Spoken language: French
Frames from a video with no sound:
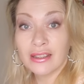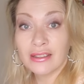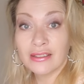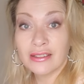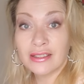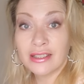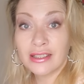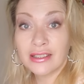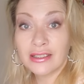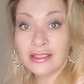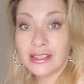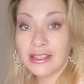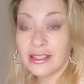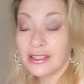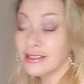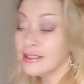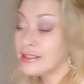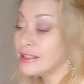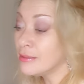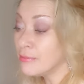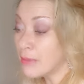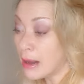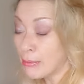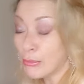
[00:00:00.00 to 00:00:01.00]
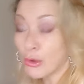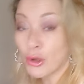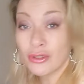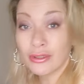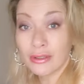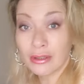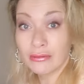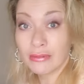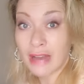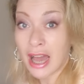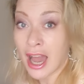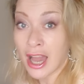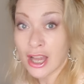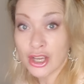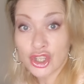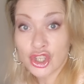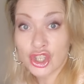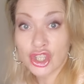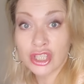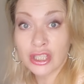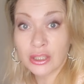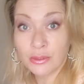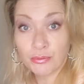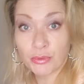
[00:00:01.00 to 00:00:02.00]
des, mamans
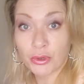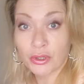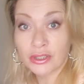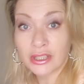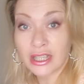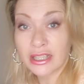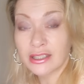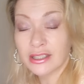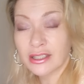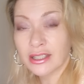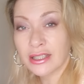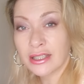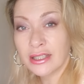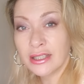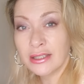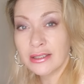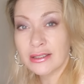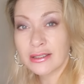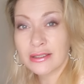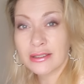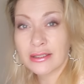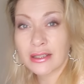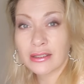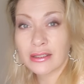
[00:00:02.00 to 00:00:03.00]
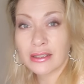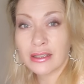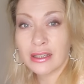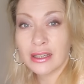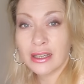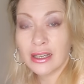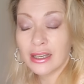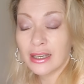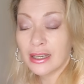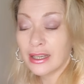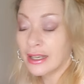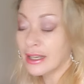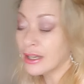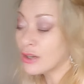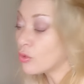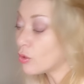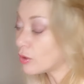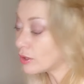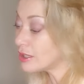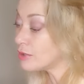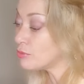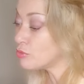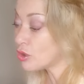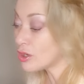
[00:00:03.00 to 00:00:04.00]
archi protectrices, et
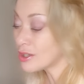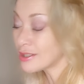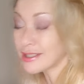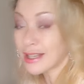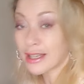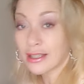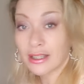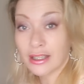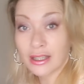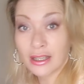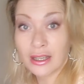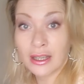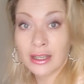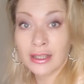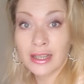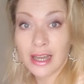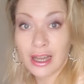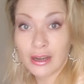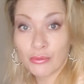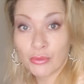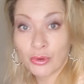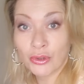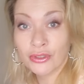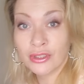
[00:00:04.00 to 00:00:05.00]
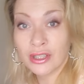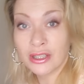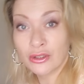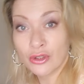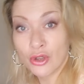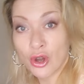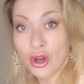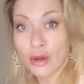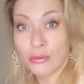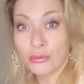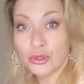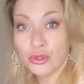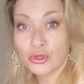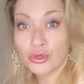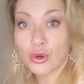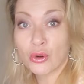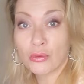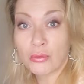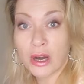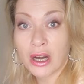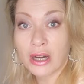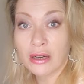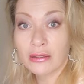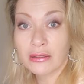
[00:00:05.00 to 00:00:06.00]
croyez-moi, ça crée également d'énormes
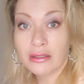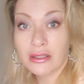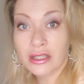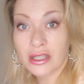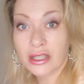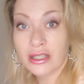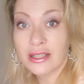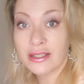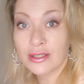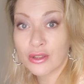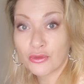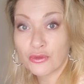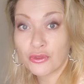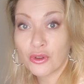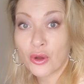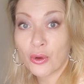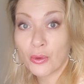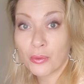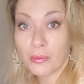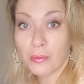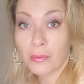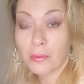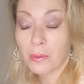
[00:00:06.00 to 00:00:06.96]
traumas chez les enfants.